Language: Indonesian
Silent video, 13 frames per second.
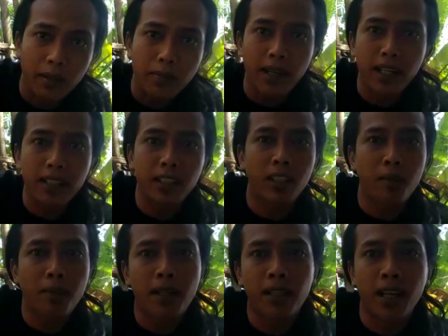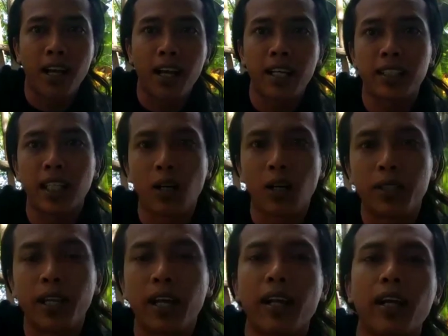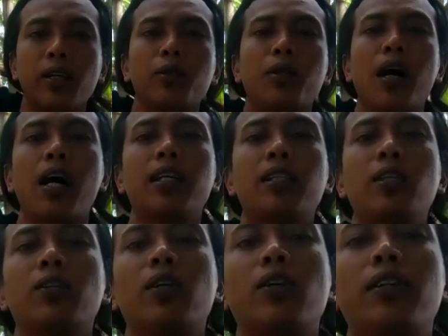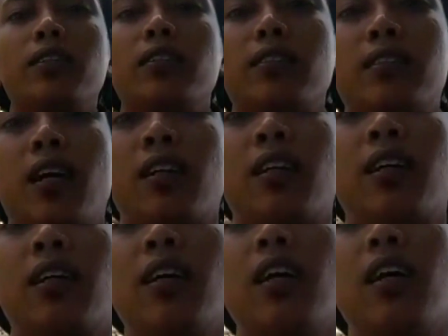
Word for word: terima kasih kepada saudaraku Ajo Noris karena